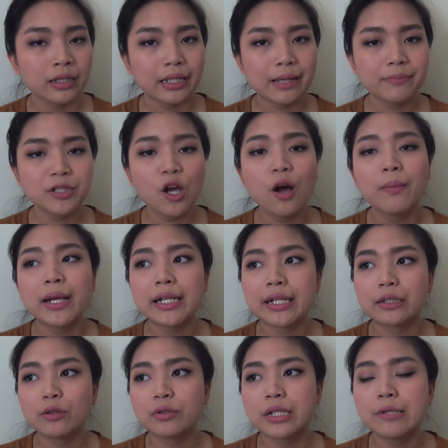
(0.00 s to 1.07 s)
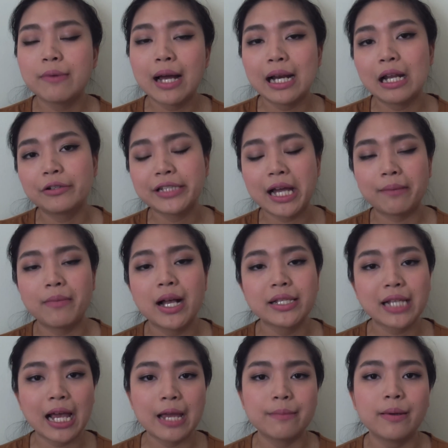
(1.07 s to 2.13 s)
แกมชอบอันนี้ตรงที่ว่าเราสามาร
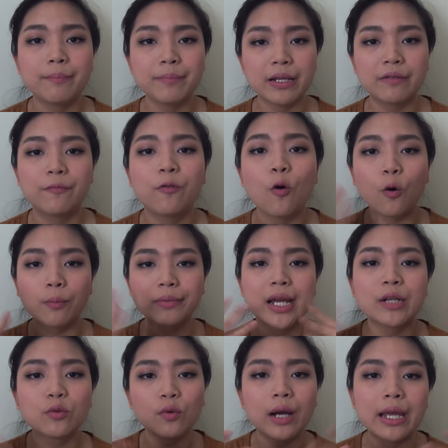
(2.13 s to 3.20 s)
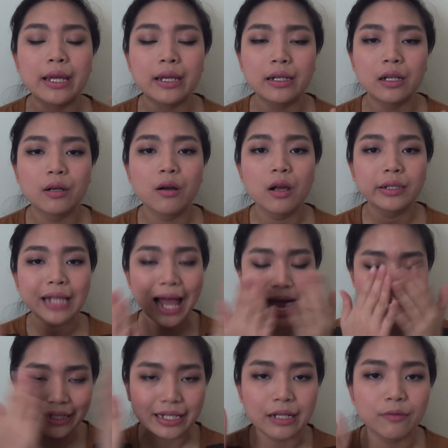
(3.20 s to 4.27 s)
ถใช้แบบเป็นโฟมได้ด้วย แล้วก็
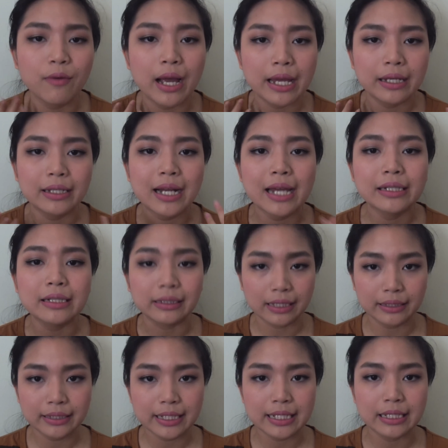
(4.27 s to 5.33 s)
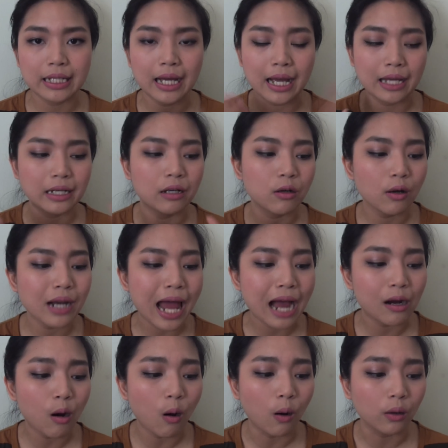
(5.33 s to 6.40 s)
ทาทิ้งไว้ก็ได้ 1 นาทีนะคะ แล้วก็
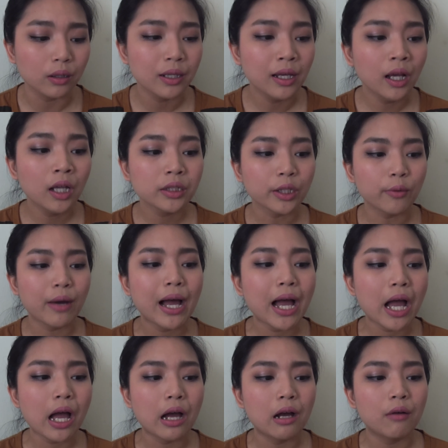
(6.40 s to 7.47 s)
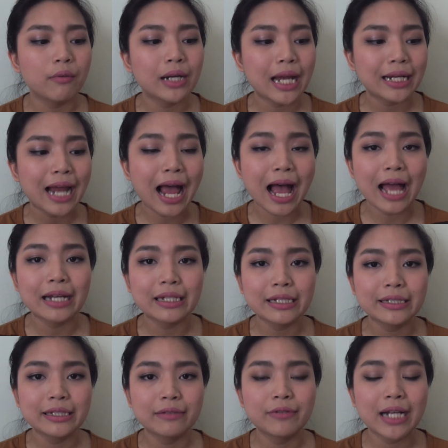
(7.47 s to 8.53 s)
ล้างออก แต่ว่าเวลาทาอัน
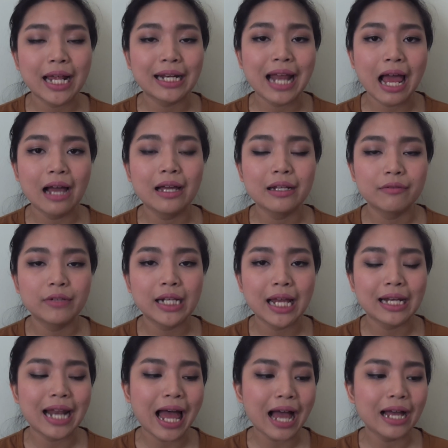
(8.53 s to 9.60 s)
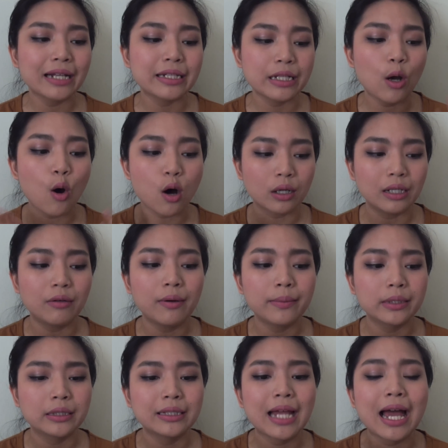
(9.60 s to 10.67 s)
นี้เวลาล้างเวลาล้างอันนี้ออกแล้ว
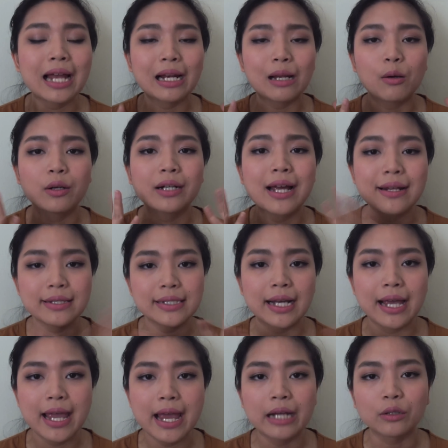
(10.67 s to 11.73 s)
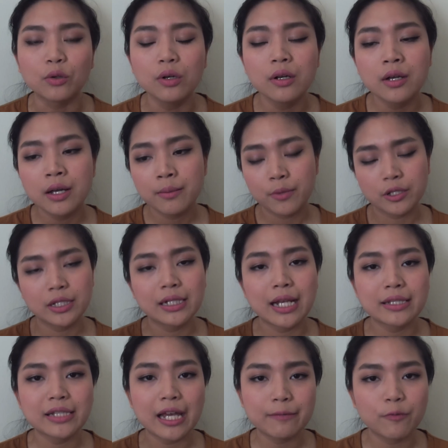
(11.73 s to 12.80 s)
มันหน้าเราค่อนข้างจะแห้งเนาะเพราะฉะ
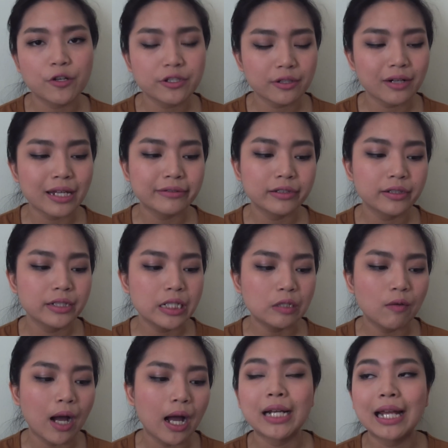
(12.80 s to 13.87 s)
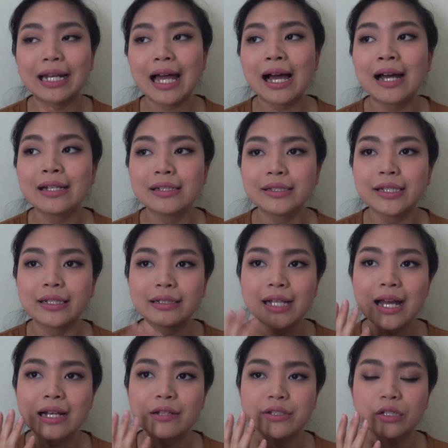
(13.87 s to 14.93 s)
นั้นใช้มอยเจอร์ไรเซอร์ดีกว่าการล้างอันนี้เสร็จห
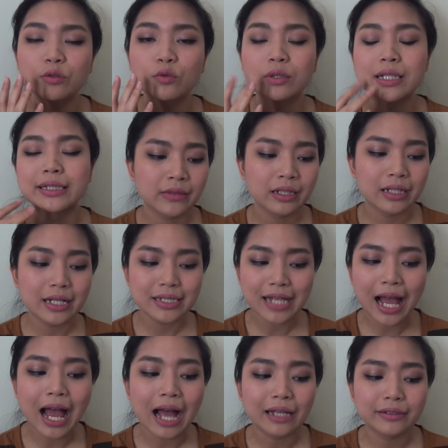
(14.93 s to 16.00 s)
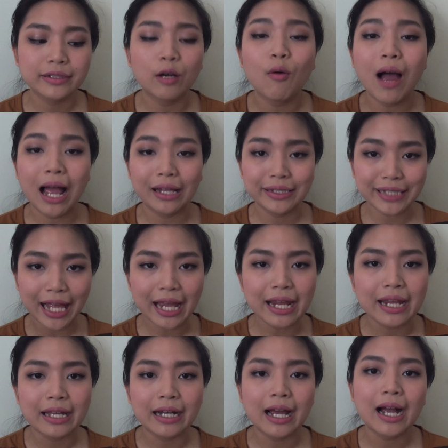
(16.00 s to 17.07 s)
น้าเราจะดูกระกระจ่างสว่างใส
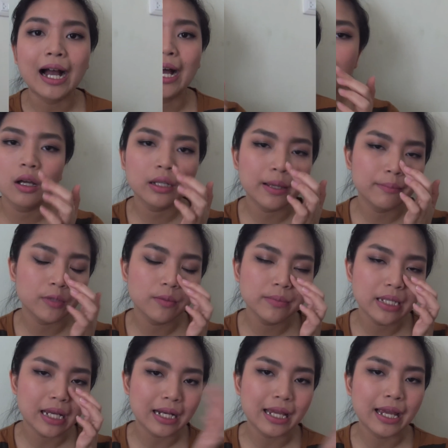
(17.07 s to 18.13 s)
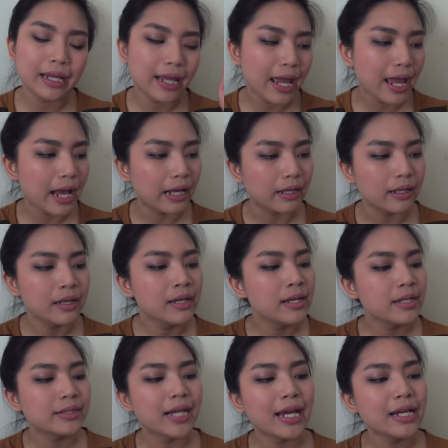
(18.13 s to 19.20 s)
นะคะแล้วก็แกมก็มีอะไรแห้
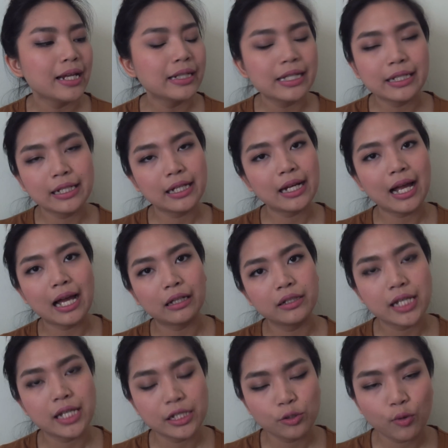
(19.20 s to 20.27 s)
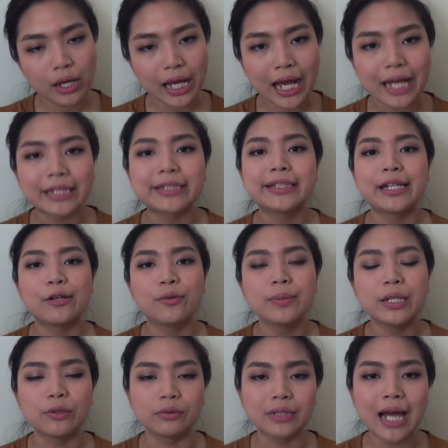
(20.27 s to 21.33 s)
งๆ ใช้อันนี้เนี่ยนะคะจะช่วยขัดเซลล์
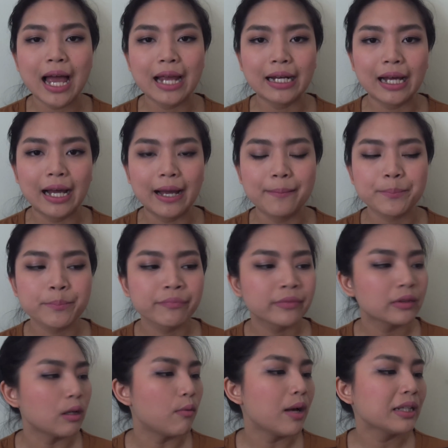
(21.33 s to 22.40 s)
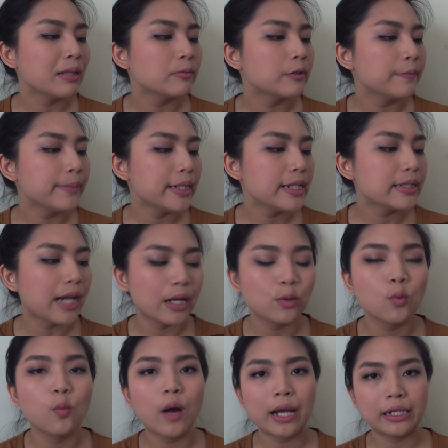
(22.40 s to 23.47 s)
ผิวได้นะคะ แต่ว่าแกมก็ไม่ได้ใช้
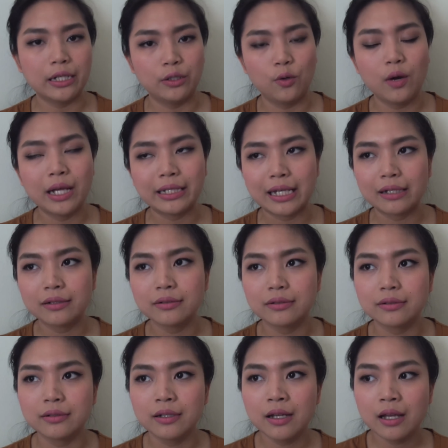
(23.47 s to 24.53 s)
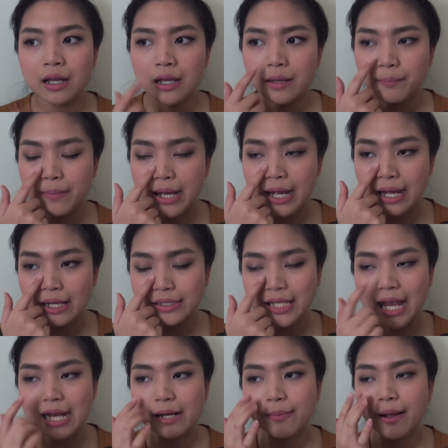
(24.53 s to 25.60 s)
ทุกวันนะเนาะอันนี้คือมา
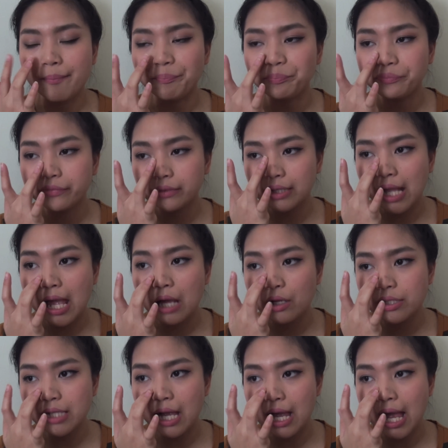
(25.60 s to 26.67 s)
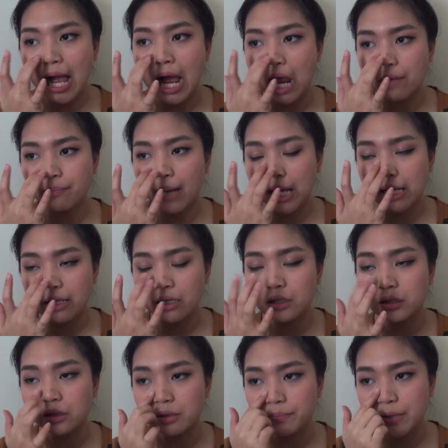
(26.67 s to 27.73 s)
ใช้แล้วแบบหน้าก็จะหายไป เอ
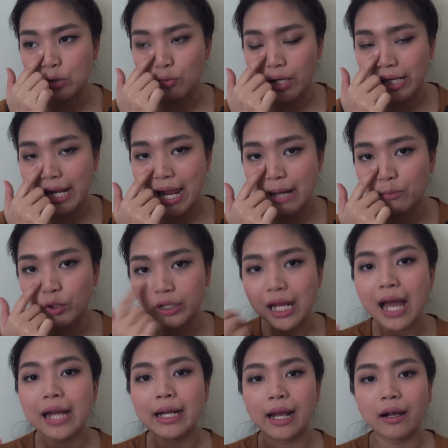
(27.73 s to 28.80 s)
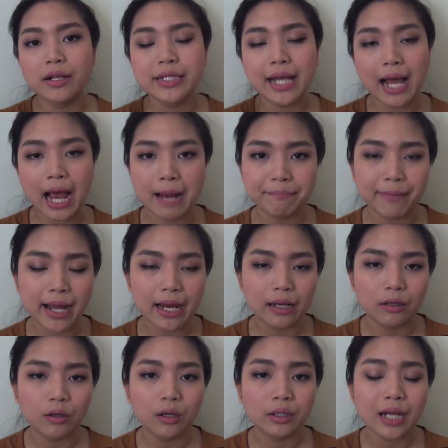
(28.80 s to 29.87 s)
อ ผิวแห้งๆ บนหน้าเนี่ย ก็จะหายไป
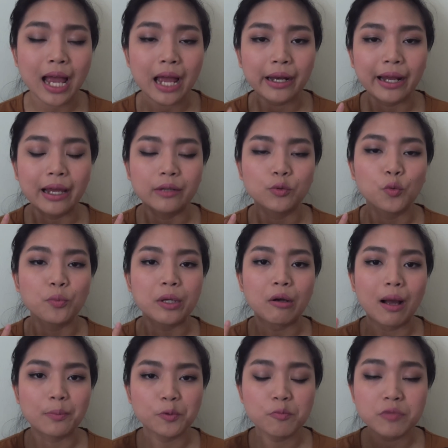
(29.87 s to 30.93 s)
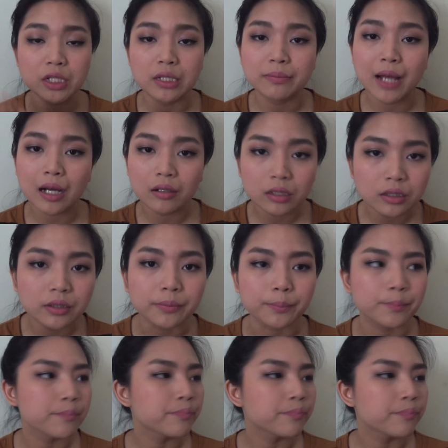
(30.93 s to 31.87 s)
แล้วก็หน้าเนี่ยดูมีความชุ่มชื้นมากขึ้น